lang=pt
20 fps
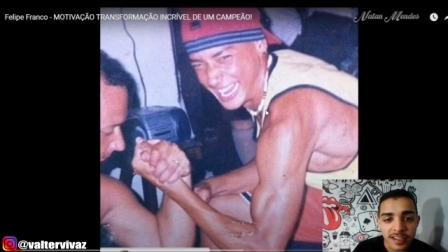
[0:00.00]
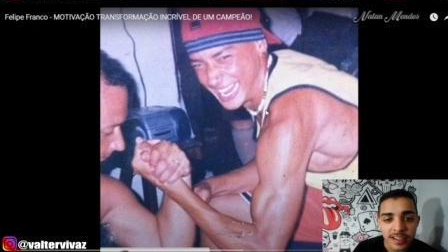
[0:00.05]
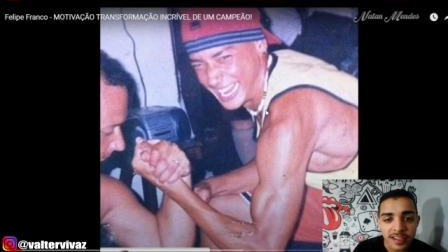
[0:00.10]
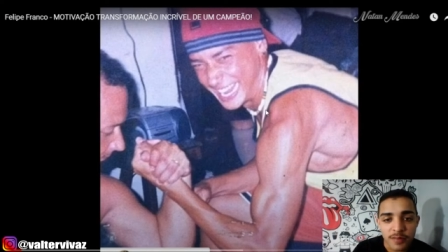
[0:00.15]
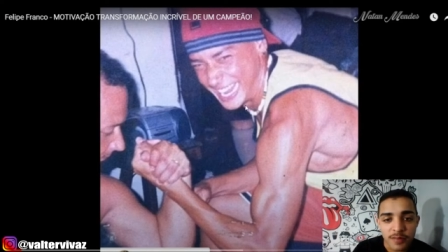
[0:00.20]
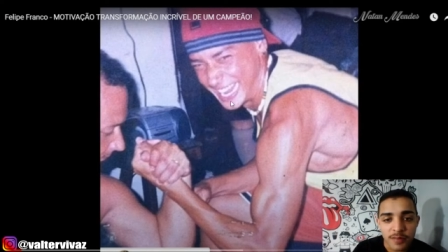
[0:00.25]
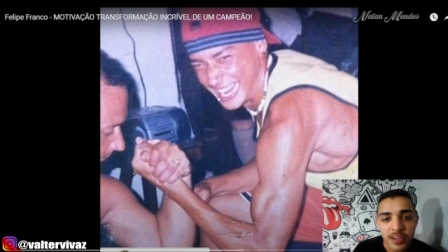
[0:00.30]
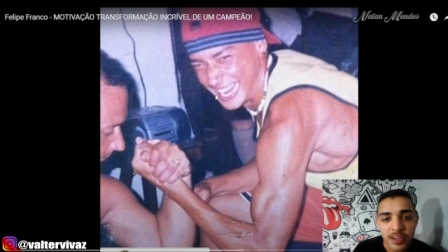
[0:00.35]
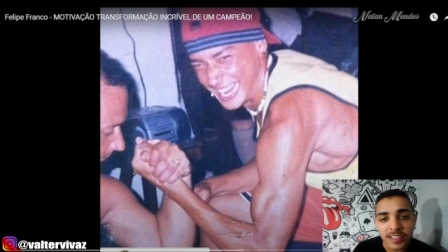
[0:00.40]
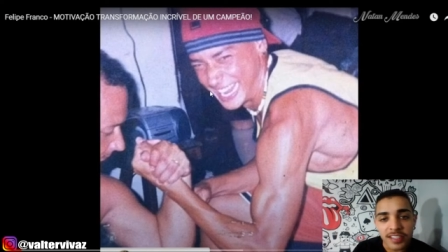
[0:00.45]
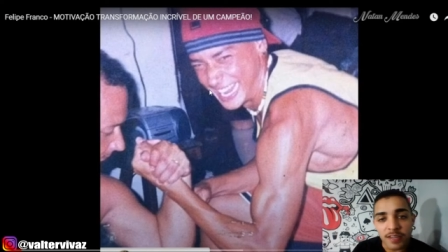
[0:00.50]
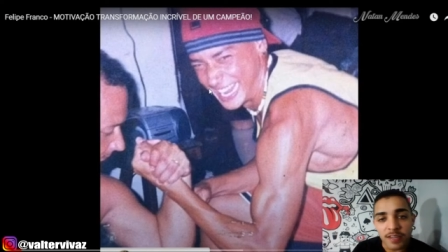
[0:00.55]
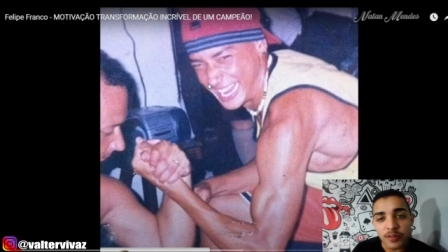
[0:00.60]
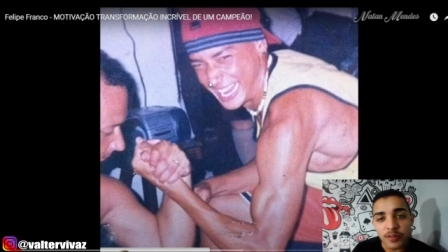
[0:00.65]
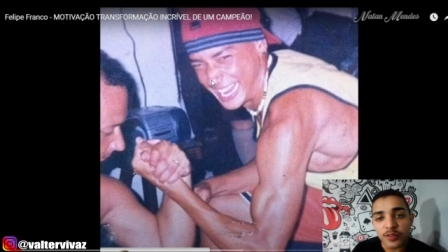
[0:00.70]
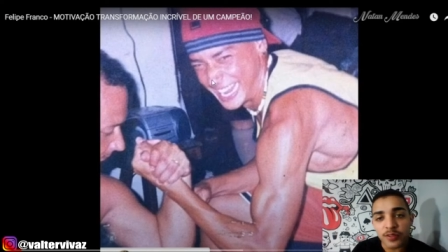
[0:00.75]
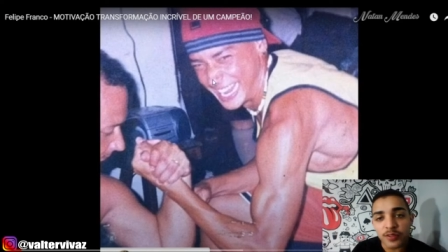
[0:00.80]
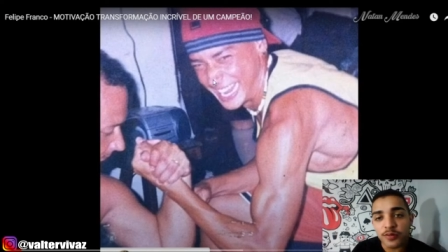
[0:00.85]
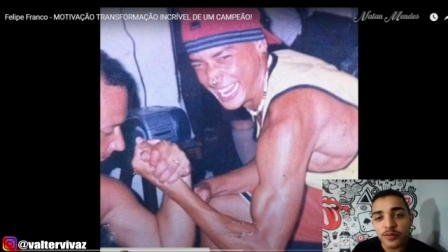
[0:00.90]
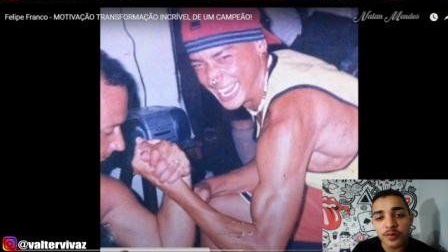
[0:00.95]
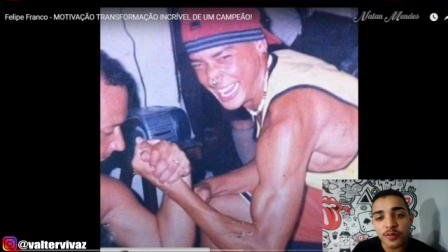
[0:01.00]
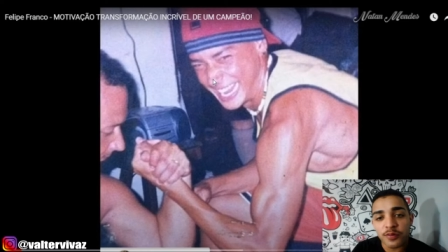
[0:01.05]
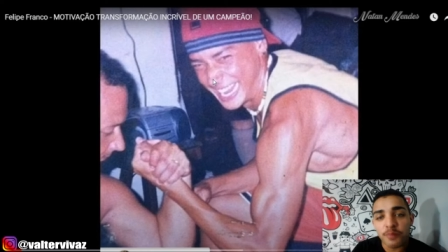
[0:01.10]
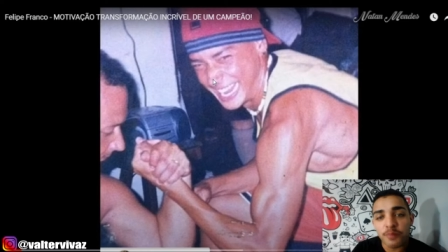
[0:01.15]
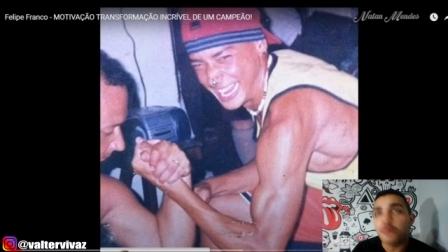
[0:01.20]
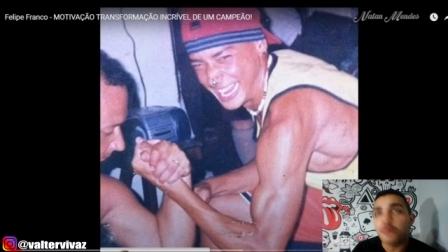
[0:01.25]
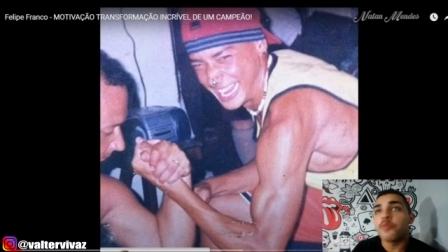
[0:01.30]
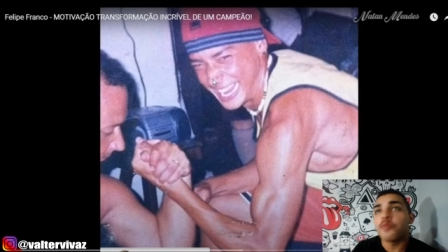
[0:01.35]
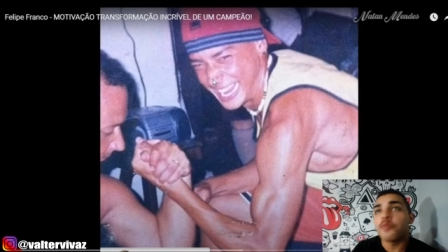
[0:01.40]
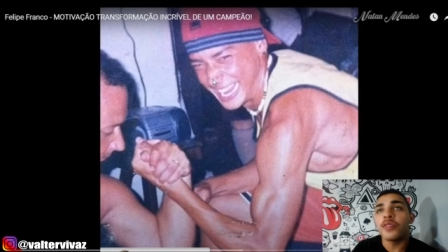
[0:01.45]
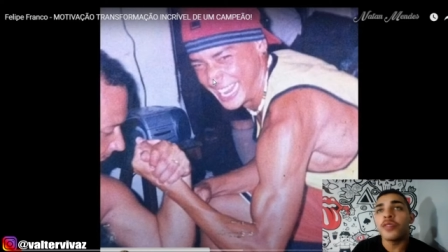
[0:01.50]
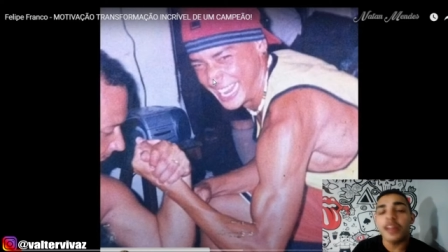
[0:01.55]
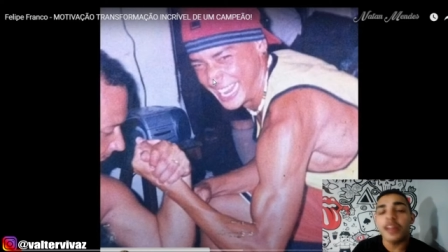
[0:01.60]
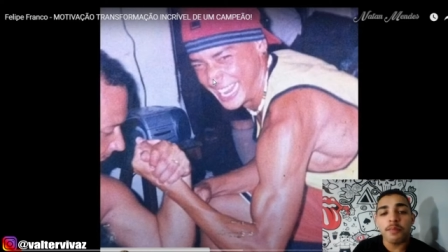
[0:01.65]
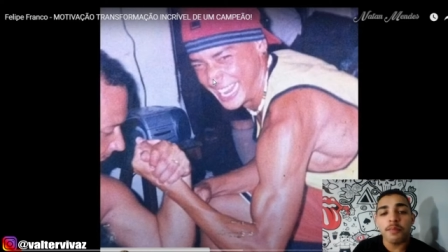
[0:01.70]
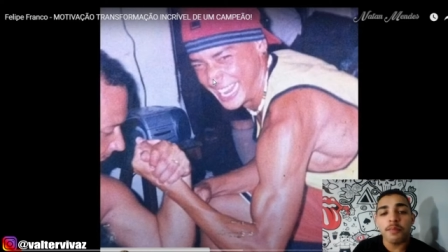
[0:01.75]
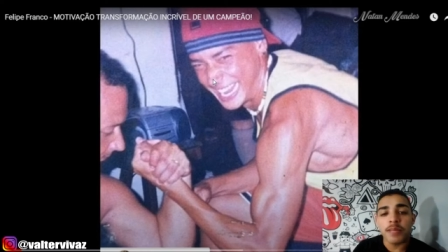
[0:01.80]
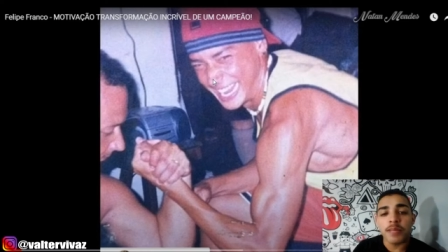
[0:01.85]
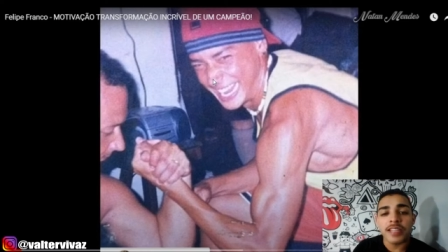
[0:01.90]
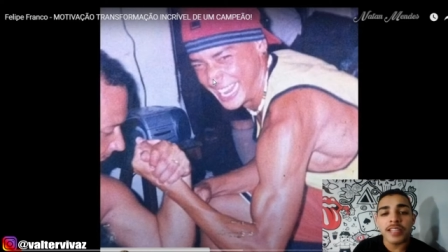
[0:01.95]
Meu, ele tinha muito, muita
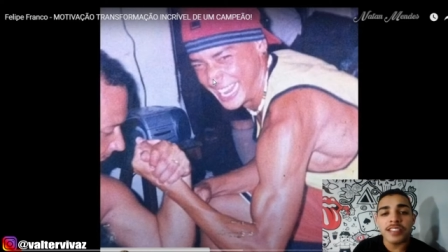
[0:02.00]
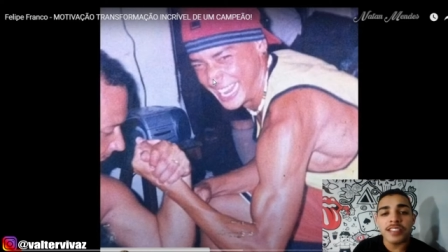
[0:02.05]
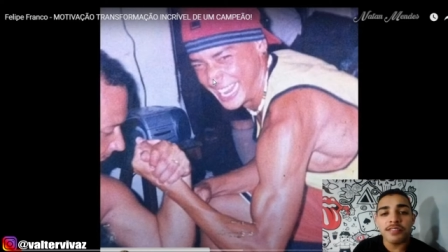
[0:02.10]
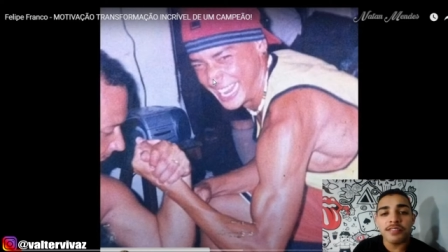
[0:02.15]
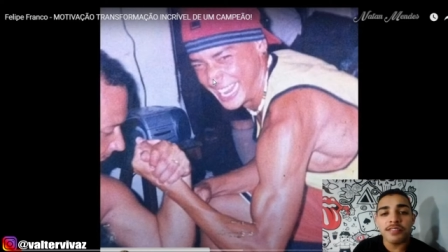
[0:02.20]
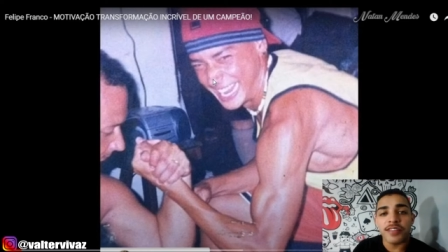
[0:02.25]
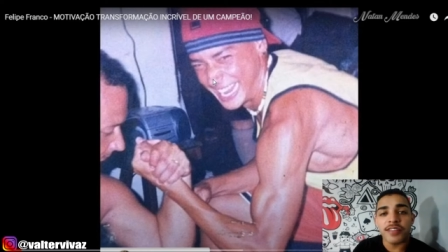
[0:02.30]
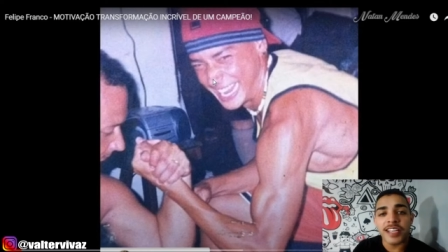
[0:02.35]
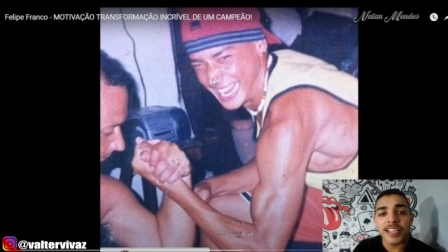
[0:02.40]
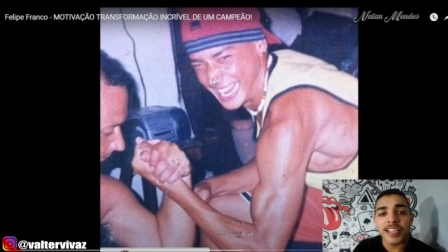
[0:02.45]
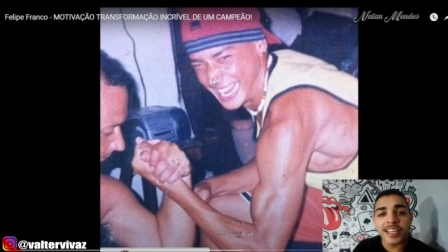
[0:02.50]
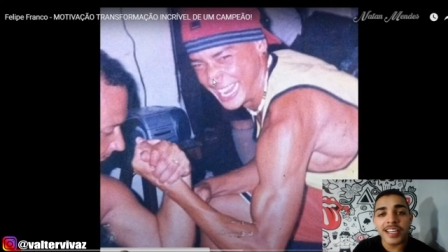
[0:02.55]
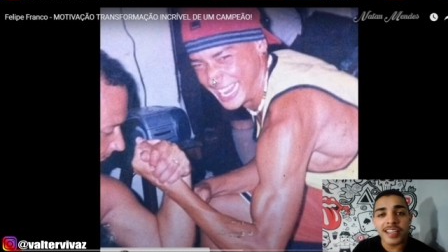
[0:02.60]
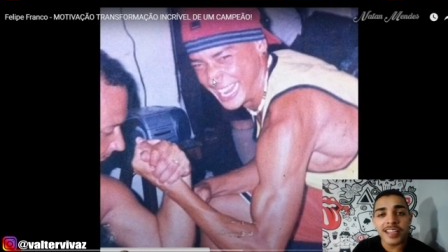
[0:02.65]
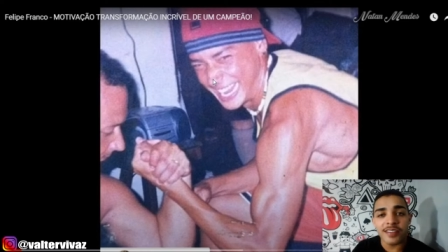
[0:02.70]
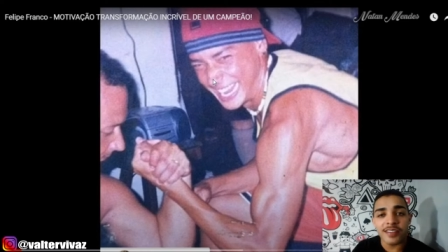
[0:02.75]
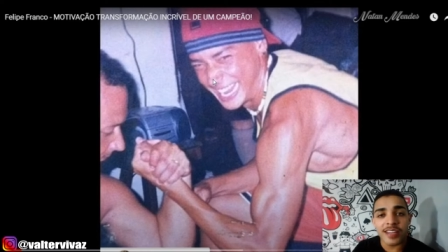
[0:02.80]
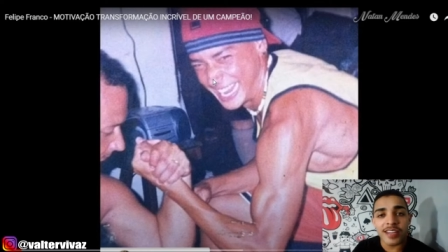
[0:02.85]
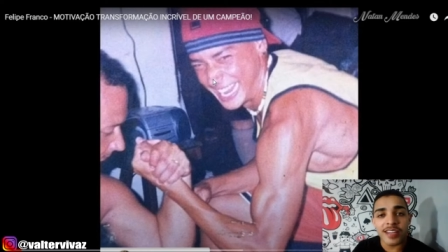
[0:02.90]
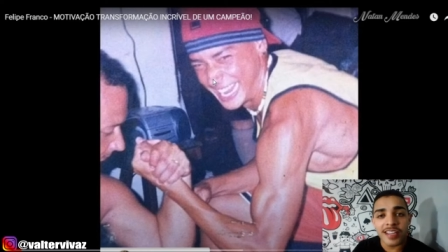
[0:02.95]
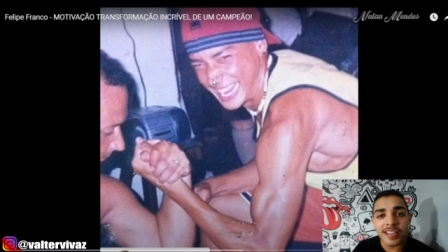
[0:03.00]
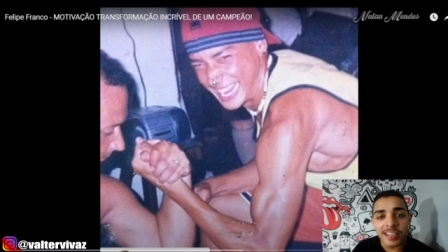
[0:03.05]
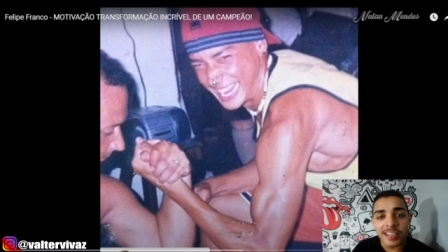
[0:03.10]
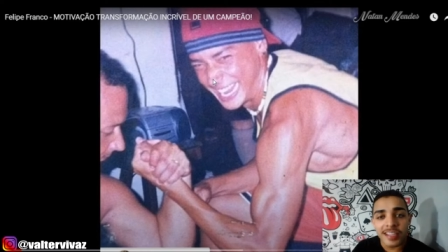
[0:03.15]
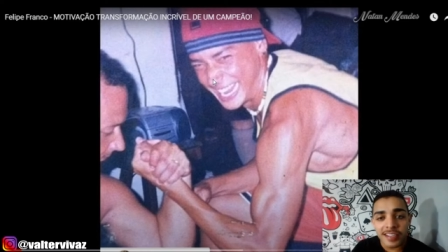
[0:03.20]
pinta de fanqueirinho, né?